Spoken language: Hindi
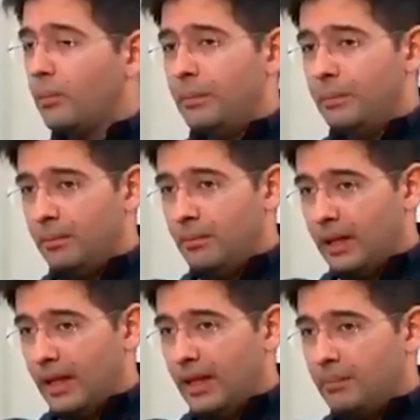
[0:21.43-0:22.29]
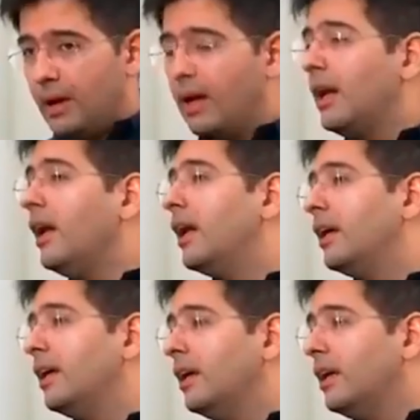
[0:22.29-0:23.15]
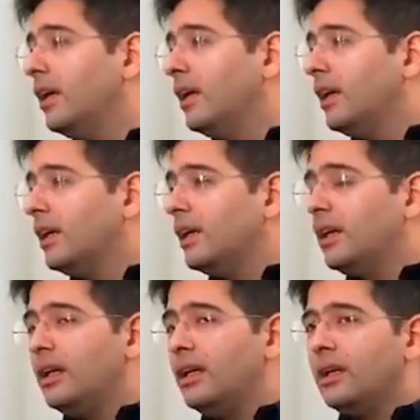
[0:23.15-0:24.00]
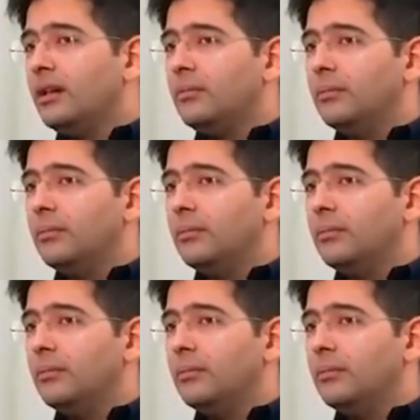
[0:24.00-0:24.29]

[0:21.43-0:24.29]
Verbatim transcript: और मेरा ये मानना है कि